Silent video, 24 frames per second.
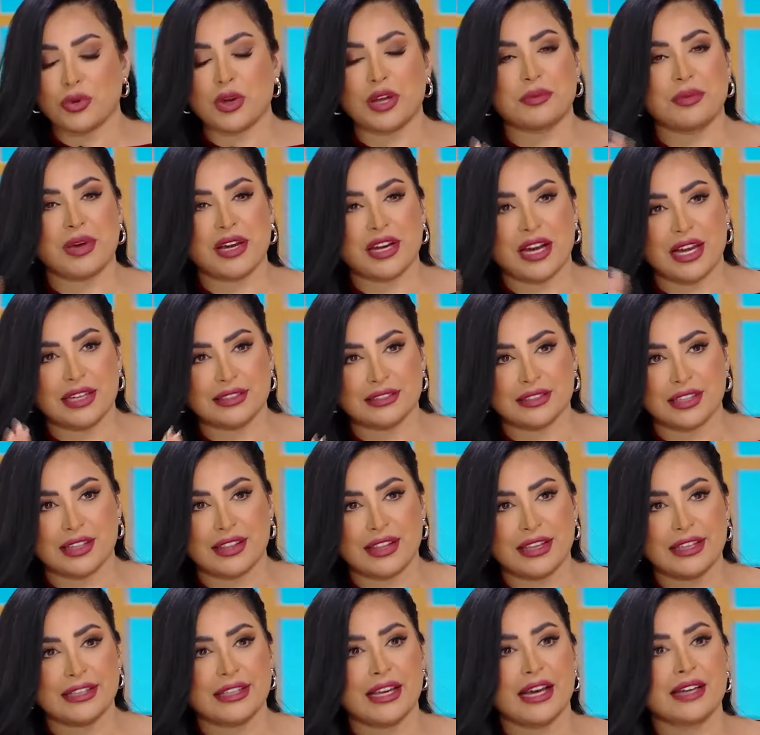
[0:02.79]
عبارة عن
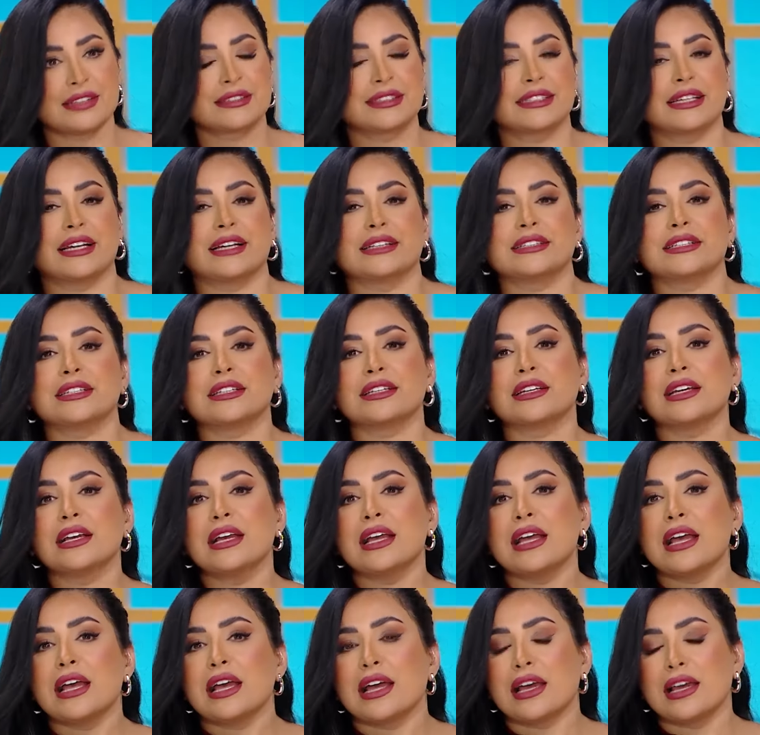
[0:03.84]
تضحيات يعني
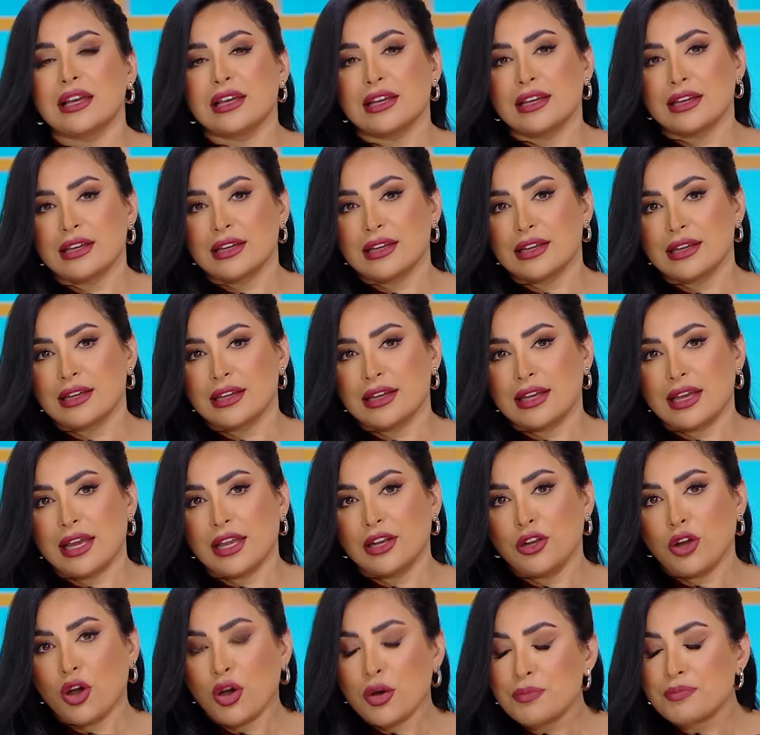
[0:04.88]
آه،
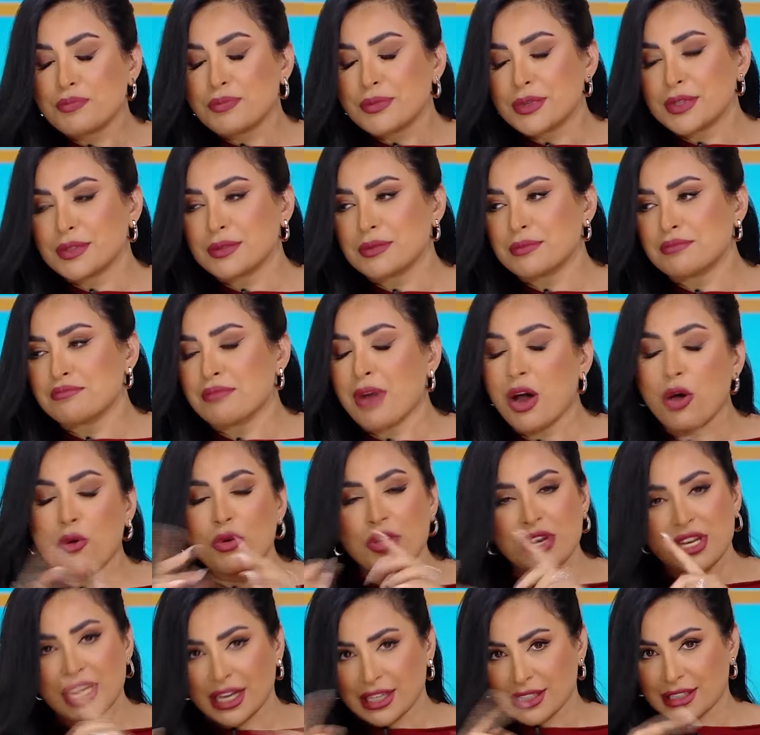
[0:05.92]
الحب ما هو
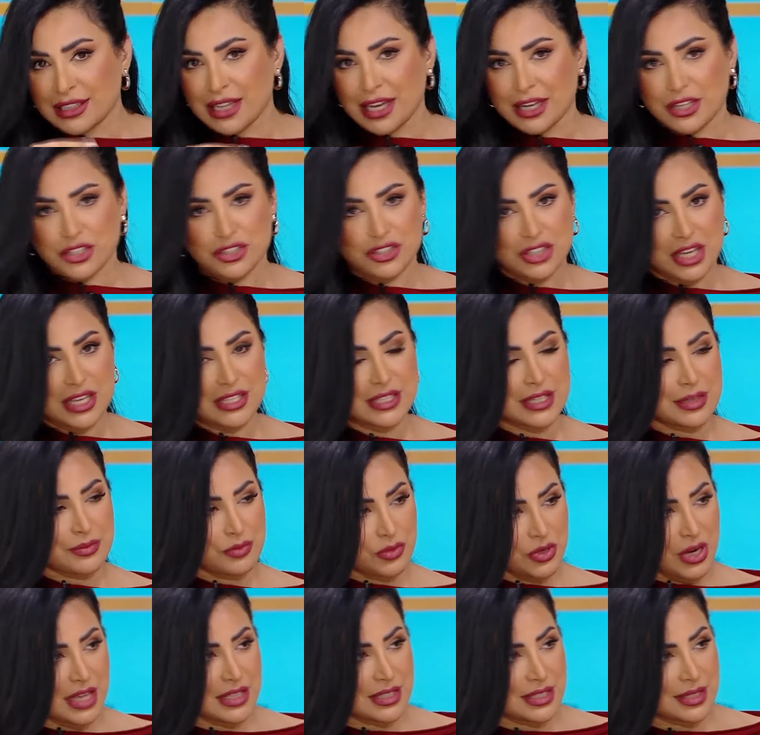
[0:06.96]
أنك تلاقي الشخص
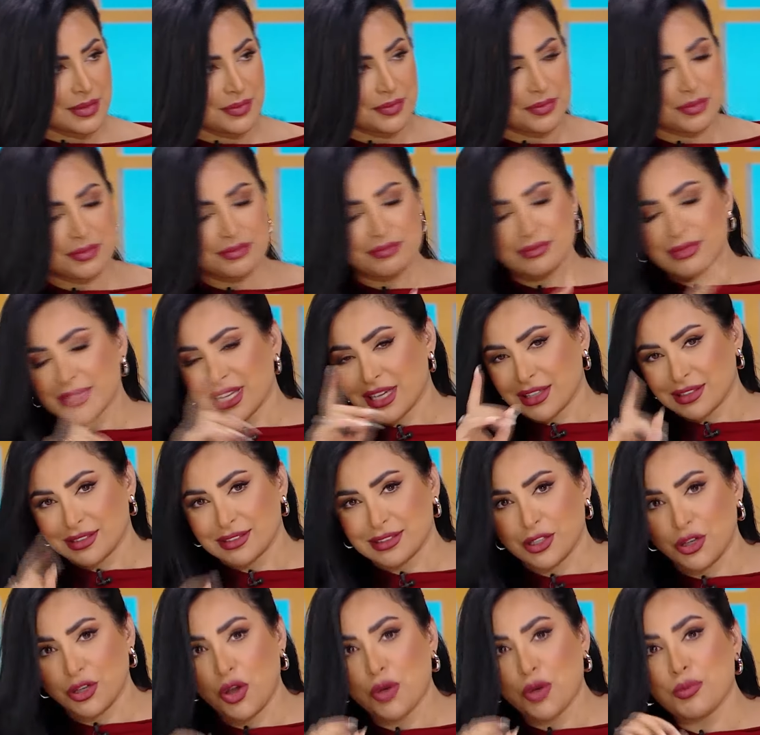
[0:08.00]
المناسب لا
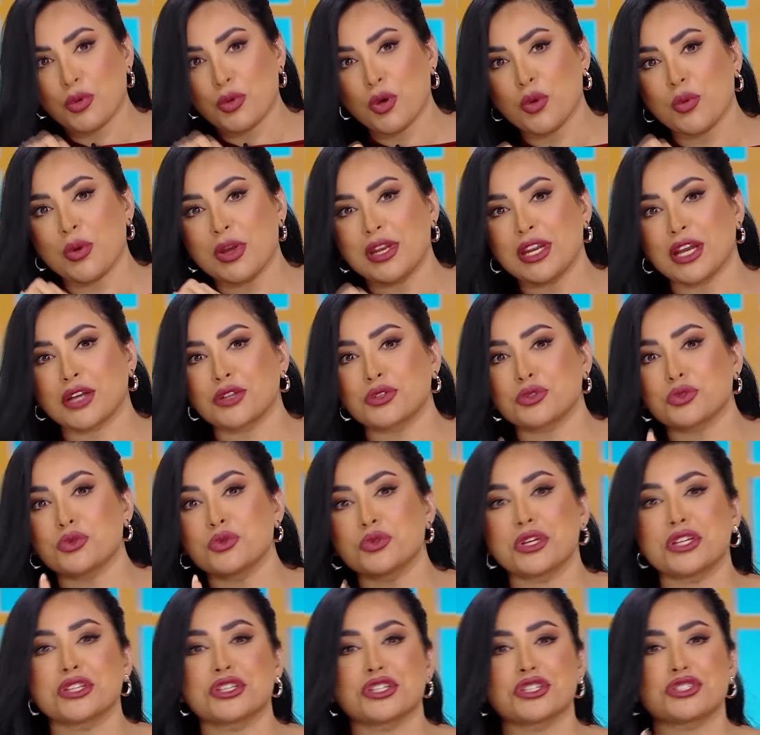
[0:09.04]
الحب هو أنك تكون
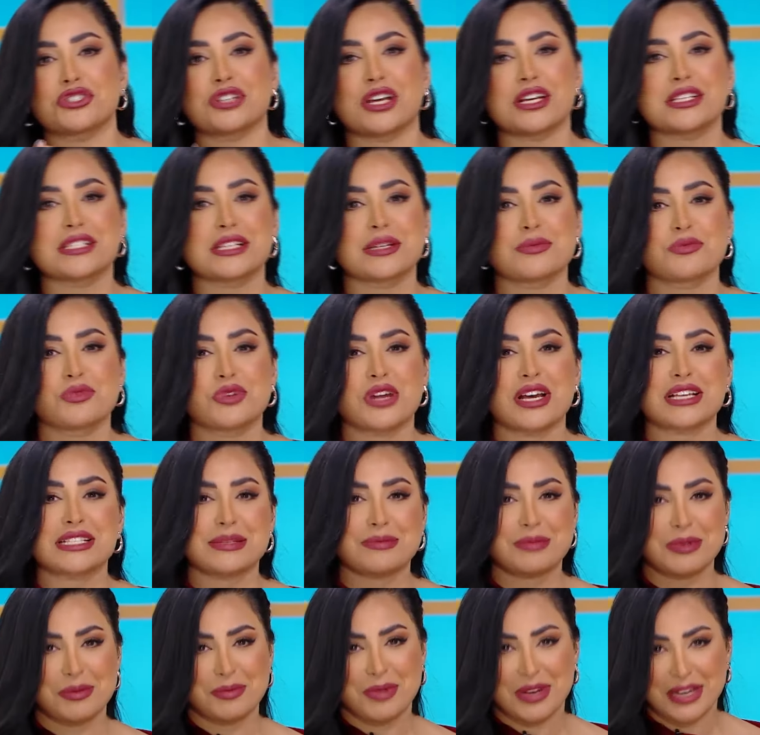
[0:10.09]
أنت الشخص
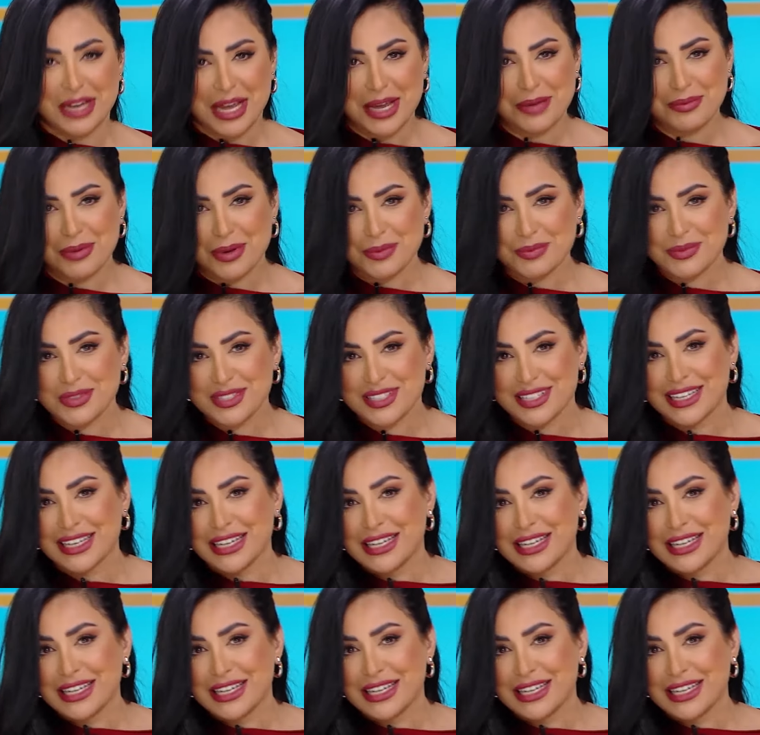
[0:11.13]
المناسب لمن أحببت